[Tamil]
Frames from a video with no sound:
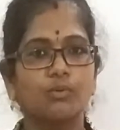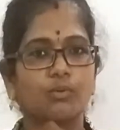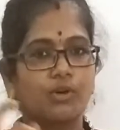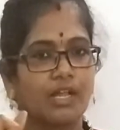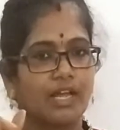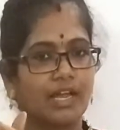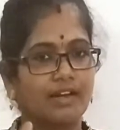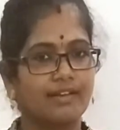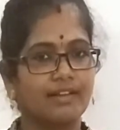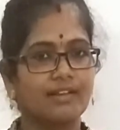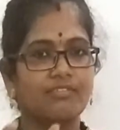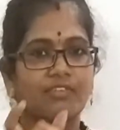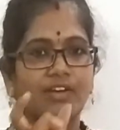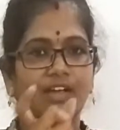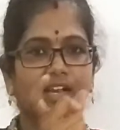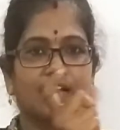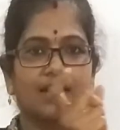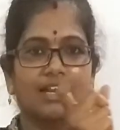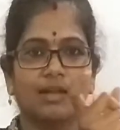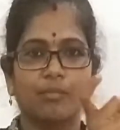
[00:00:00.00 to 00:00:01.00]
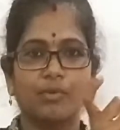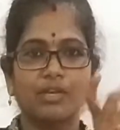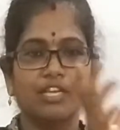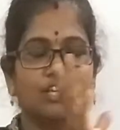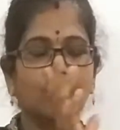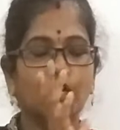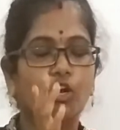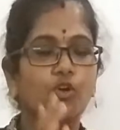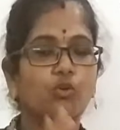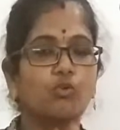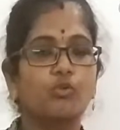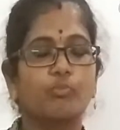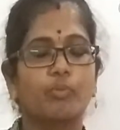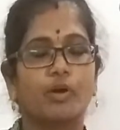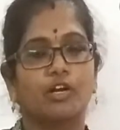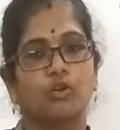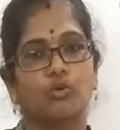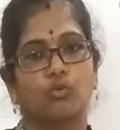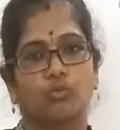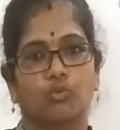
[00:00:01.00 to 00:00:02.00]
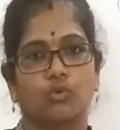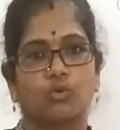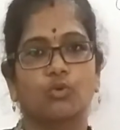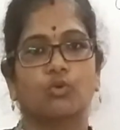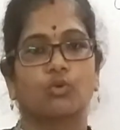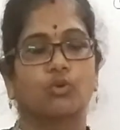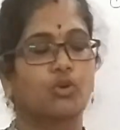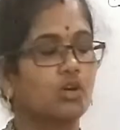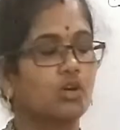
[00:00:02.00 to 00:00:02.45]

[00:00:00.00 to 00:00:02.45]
ஒரு ஹெட்ரு ஃபைலில் நம்ம இன்க்ளூட் பண்ணுவோம்